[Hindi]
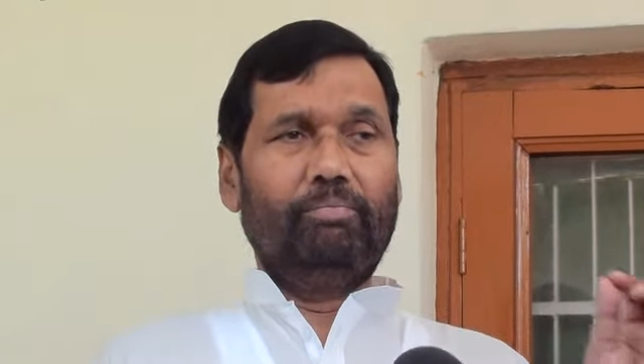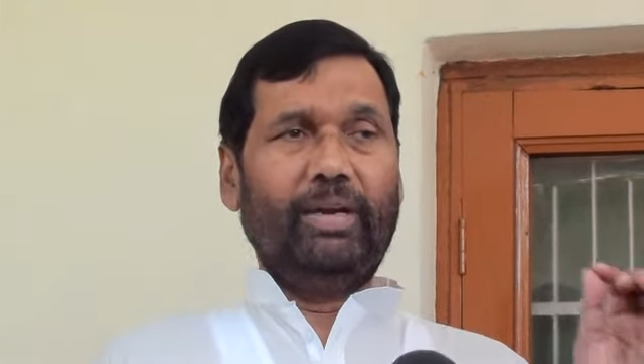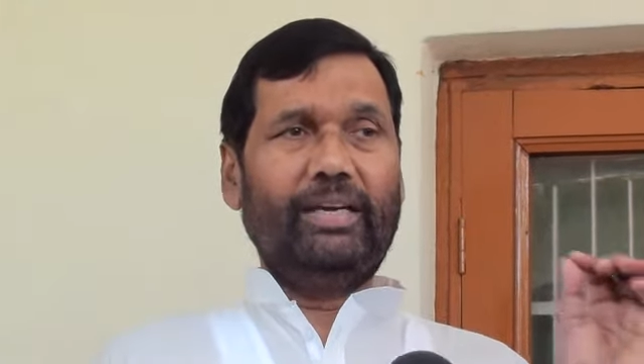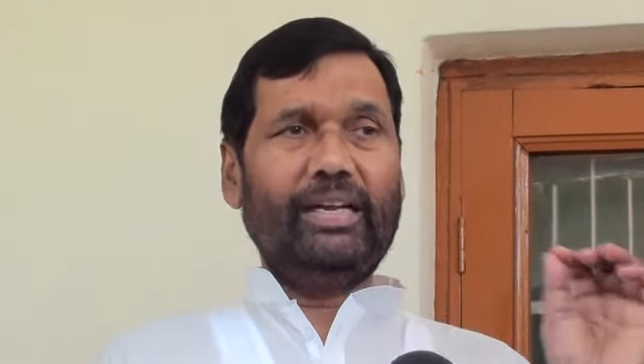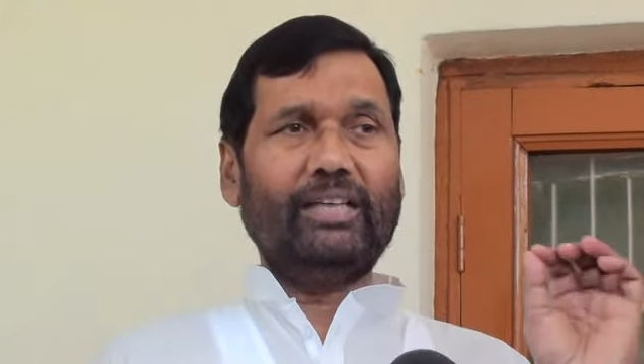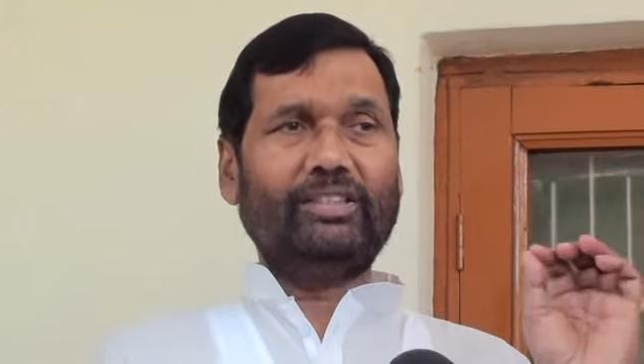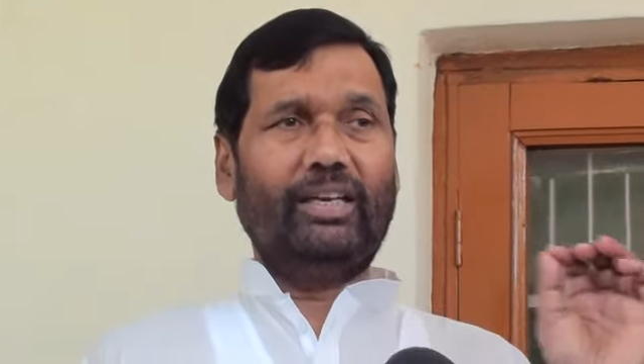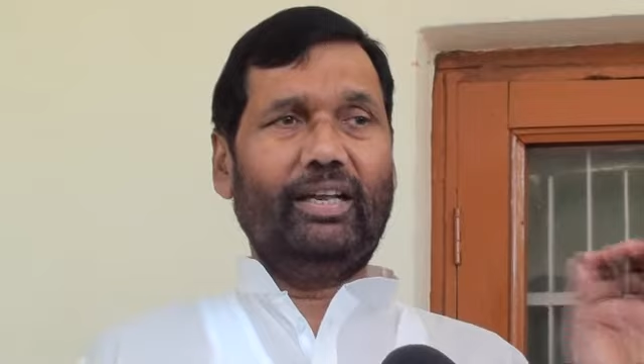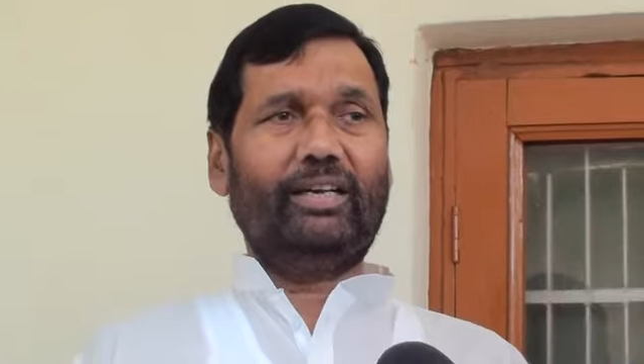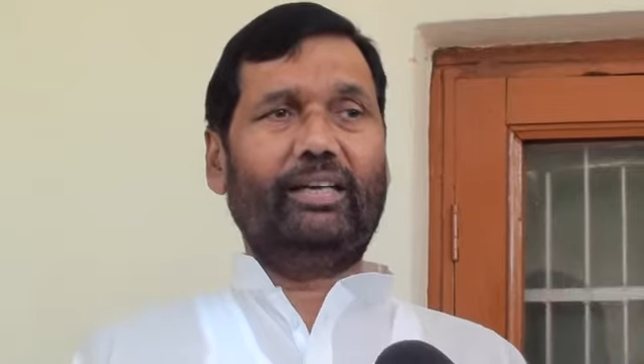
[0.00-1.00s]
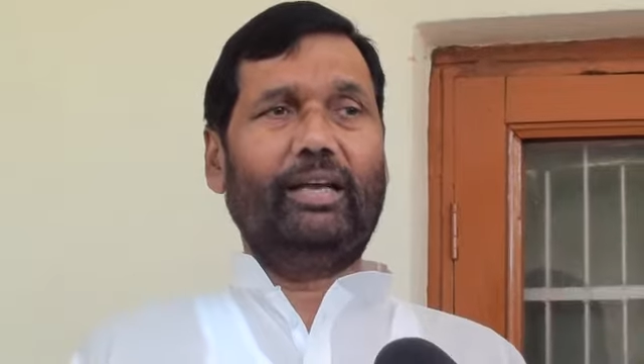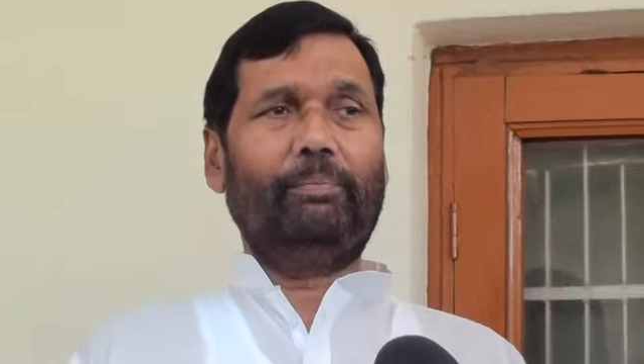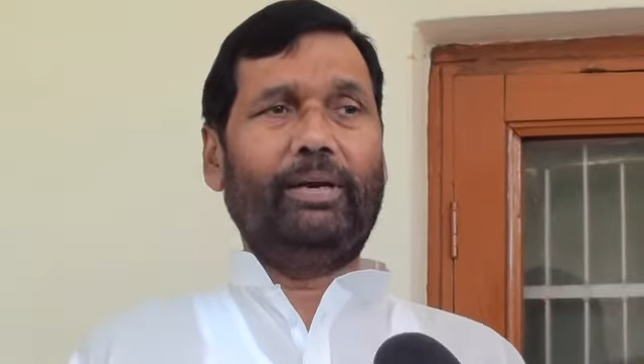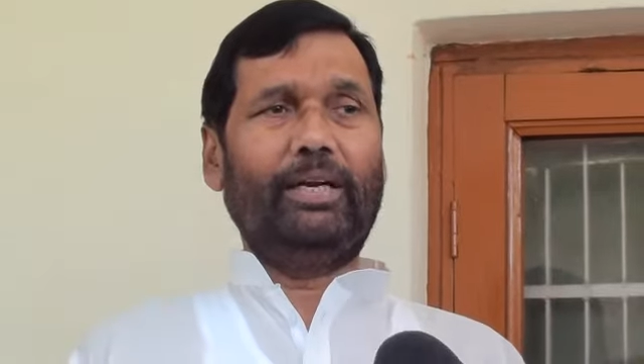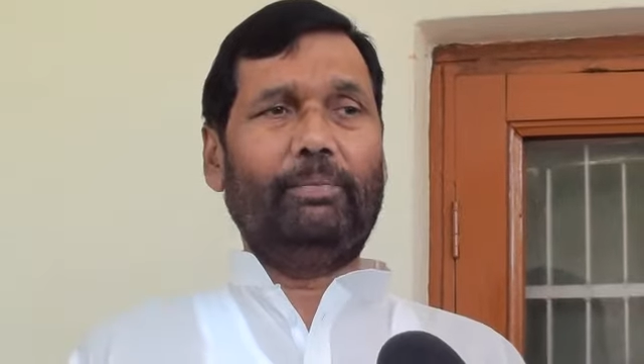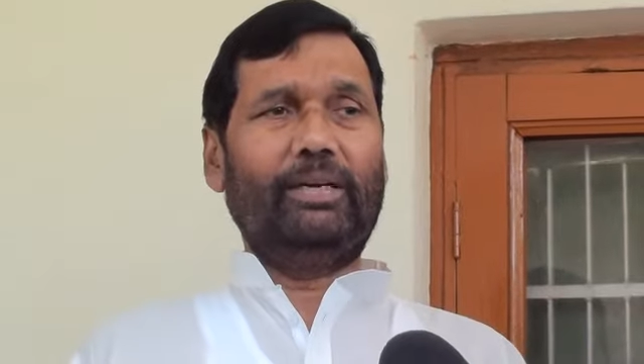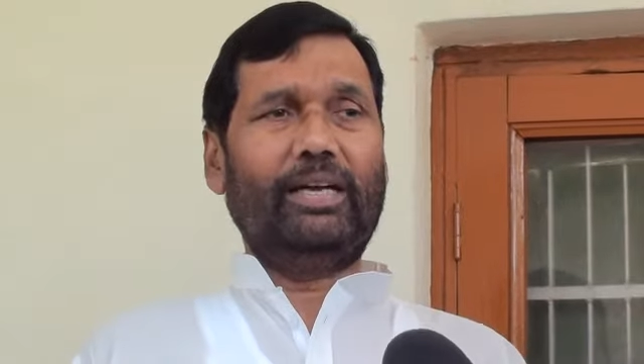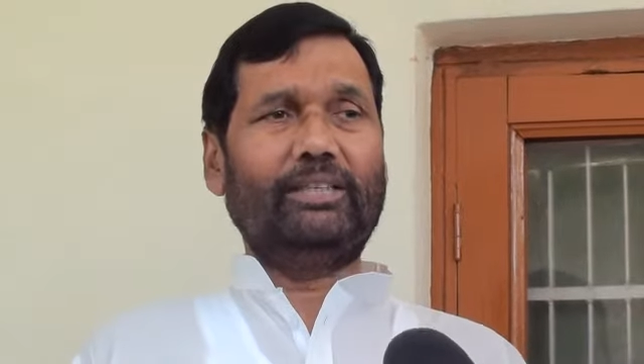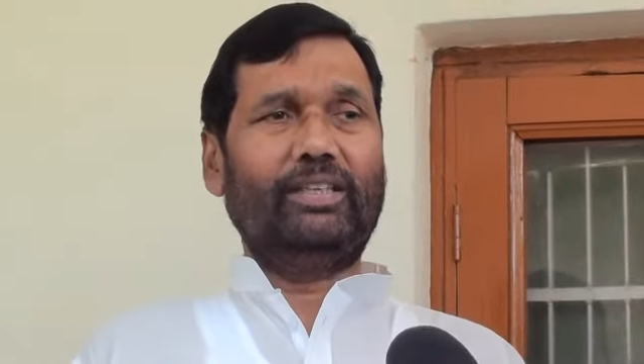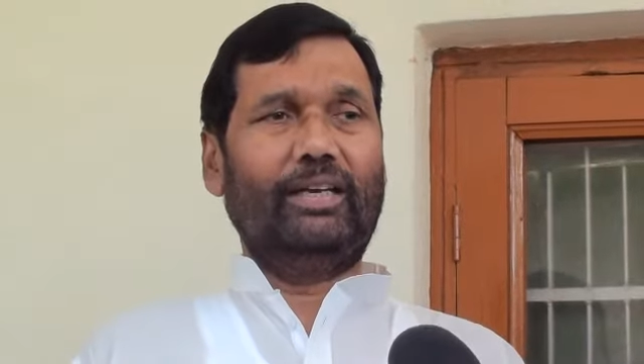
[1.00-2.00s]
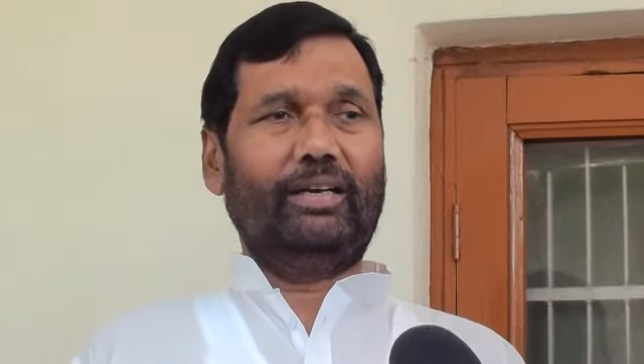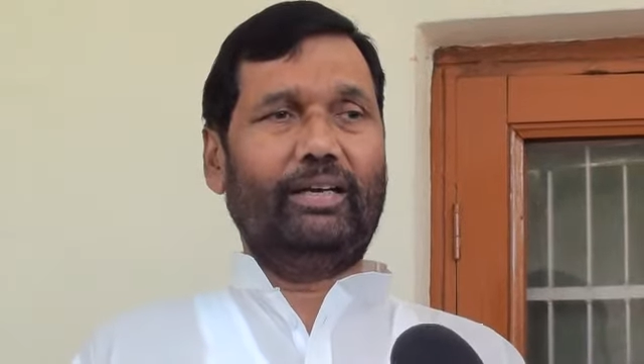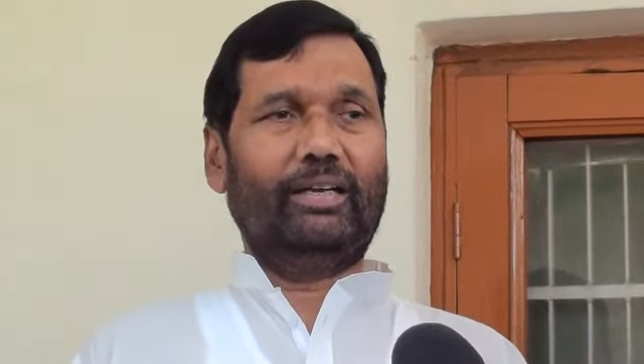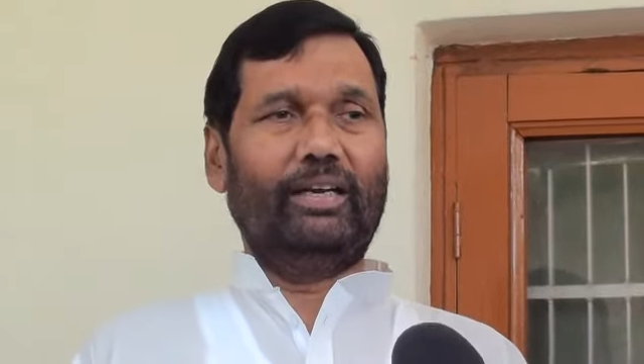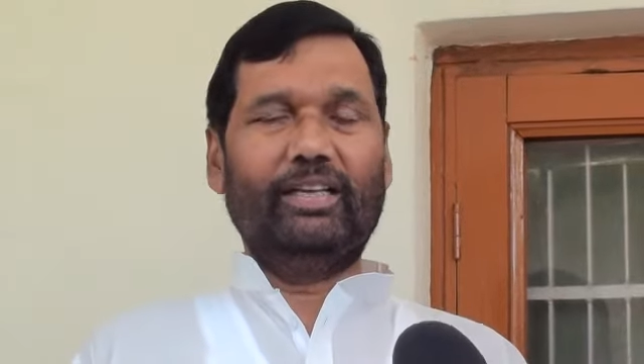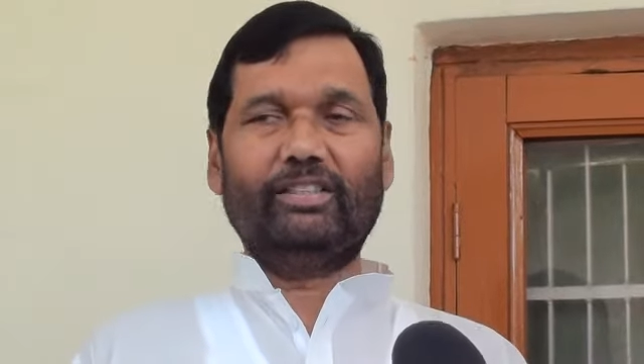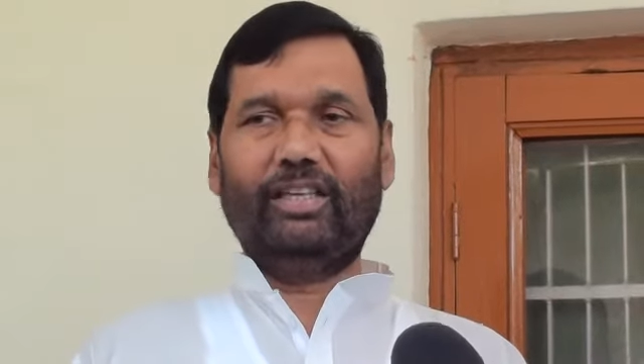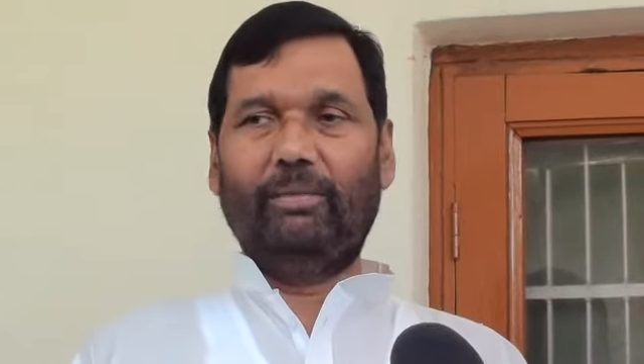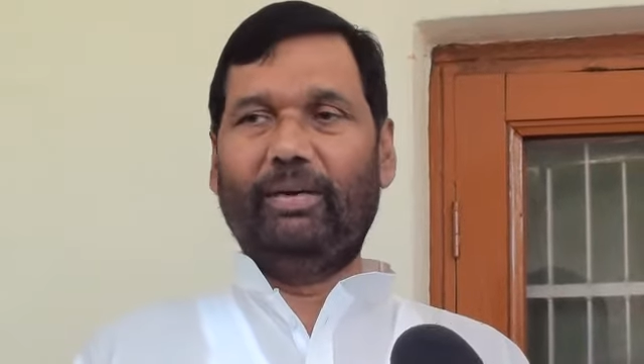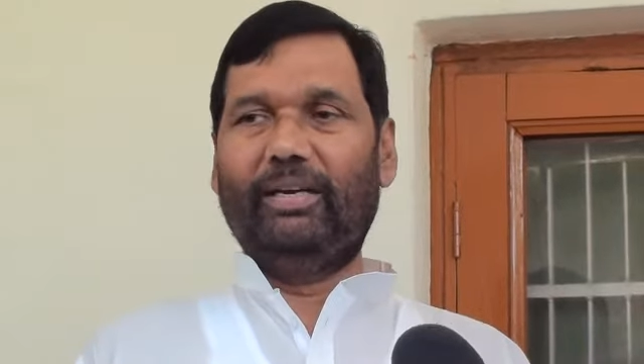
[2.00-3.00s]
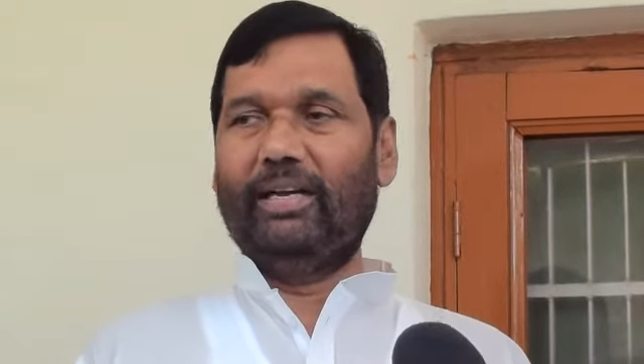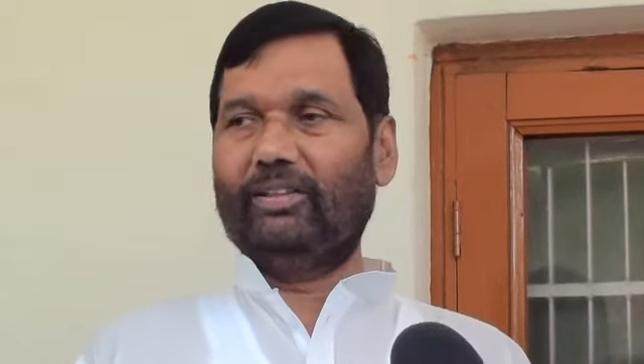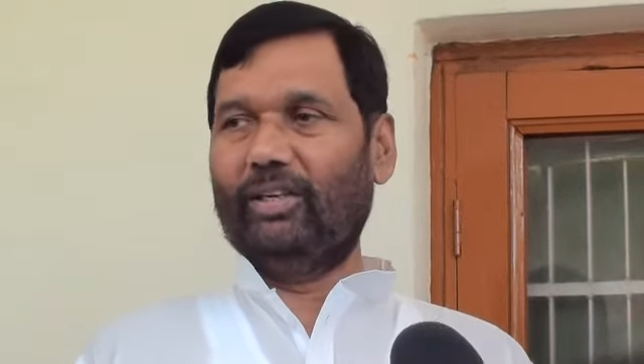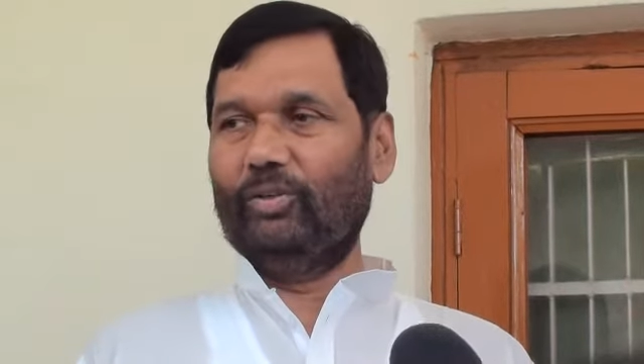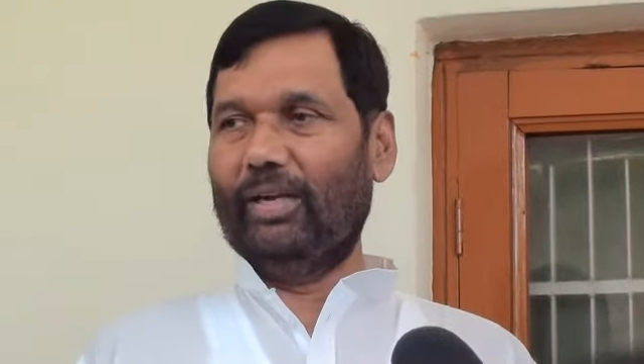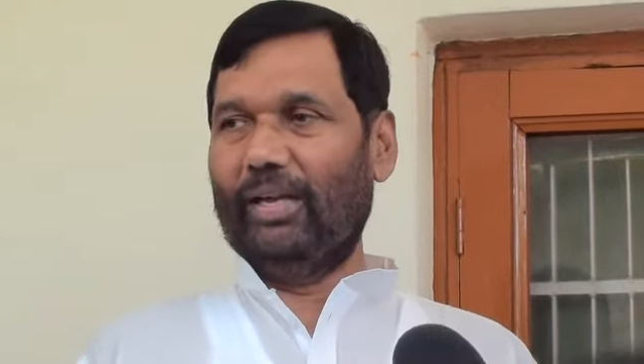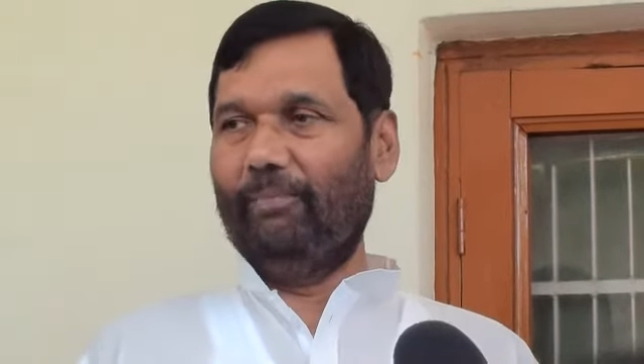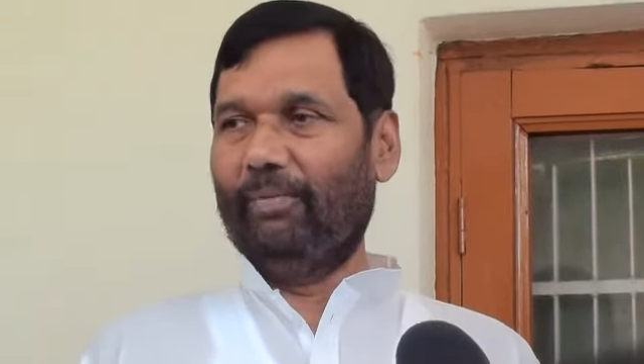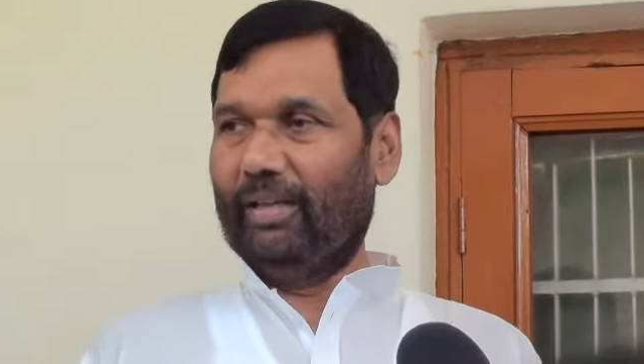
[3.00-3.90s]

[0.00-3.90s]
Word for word: मीडिया से लेकर के प्रिंट मीडिया से लेकर के नेशनल मीडिया तक जो है